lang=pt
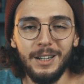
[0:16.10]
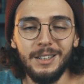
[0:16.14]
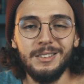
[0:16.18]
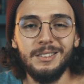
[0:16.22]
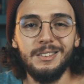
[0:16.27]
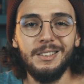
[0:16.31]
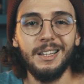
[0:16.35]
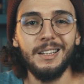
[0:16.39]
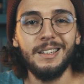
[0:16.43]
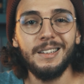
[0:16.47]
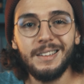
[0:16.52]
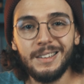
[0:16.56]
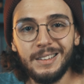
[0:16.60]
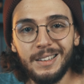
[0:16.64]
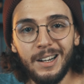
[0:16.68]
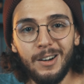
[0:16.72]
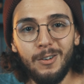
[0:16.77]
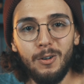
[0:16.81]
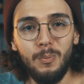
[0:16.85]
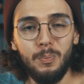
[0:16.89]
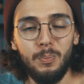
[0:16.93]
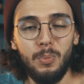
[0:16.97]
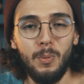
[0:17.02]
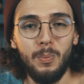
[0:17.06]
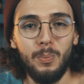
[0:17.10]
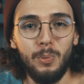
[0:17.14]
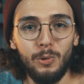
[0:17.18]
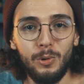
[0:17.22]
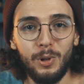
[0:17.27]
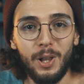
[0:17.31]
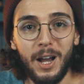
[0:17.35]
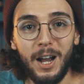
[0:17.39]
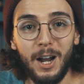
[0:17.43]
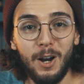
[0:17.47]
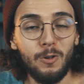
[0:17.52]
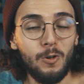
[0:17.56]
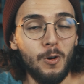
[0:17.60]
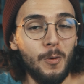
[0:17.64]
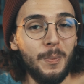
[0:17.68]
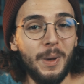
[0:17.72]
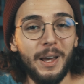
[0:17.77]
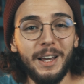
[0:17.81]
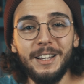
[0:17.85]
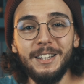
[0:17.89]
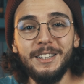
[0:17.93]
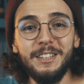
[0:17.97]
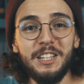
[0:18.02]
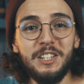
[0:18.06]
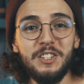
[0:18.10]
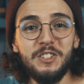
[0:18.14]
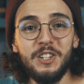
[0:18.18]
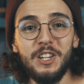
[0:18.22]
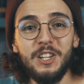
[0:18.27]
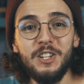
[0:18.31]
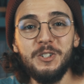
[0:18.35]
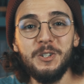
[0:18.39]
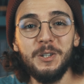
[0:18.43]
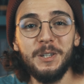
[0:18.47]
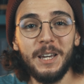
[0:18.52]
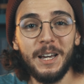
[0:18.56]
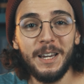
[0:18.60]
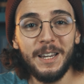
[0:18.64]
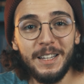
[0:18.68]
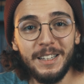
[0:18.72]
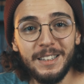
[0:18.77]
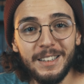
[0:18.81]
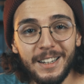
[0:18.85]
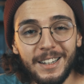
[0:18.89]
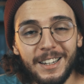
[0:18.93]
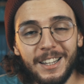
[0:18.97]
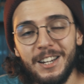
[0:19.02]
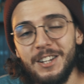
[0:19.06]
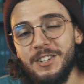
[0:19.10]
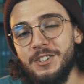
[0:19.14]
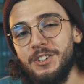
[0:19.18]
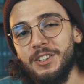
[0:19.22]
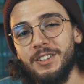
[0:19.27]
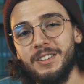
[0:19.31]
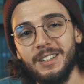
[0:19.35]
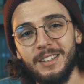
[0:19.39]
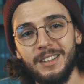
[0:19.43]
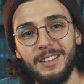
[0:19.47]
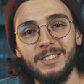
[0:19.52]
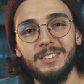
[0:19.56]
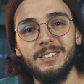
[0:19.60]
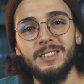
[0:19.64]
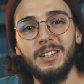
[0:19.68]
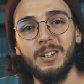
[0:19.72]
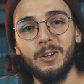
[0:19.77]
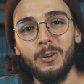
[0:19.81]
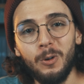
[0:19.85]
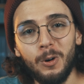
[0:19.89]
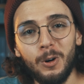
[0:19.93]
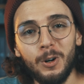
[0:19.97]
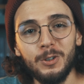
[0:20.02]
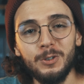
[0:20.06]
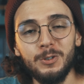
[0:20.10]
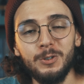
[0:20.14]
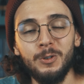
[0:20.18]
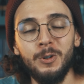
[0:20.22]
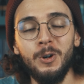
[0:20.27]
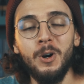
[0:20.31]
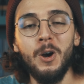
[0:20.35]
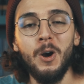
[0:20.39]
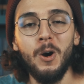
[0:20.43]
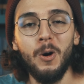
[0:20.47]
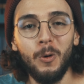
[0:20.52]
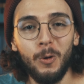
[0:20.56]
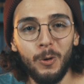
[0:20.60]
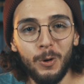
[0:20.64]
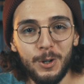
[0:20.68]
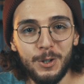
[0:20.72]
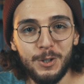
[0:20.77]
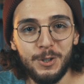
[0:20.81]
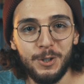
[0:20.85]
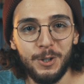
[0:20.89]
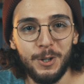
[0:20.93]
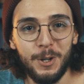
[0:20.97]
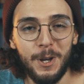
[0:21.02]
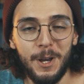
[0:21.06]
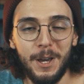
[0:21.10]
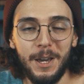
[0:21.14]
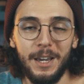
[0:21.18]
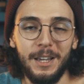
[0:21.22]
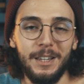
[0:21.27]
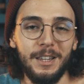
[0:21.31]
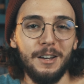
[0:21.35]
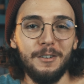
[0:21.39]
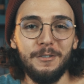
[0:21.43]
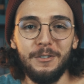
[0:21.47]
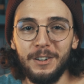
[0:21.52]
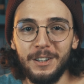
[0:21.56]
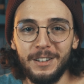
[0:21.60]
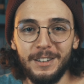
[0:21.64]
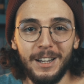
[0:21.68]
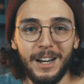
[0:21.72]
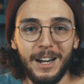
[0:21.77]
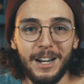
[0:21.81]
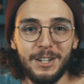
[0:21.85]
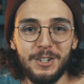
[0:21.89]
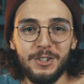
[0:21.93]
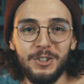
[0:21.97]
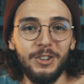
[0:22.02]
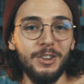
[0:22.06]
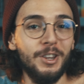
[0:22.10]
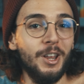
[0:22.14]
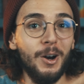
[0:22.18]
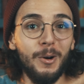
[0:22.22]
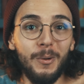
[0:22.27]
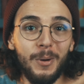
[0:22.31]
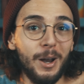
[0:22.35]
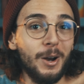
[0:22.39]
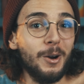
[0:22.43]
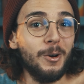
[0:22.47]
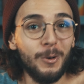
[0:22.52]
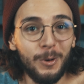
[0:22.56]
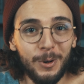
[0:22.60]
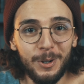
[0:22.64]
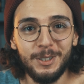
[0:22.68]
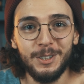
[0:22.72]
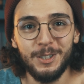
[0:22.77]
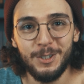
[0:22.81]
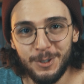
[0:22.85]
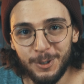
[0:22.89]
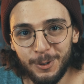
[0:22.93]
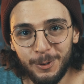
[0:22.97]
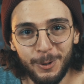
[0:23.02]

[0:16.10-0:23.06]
ser tão popular. Como é que tem gente que ainda acredita nesse negócio hoje? E na verdade não é coisa de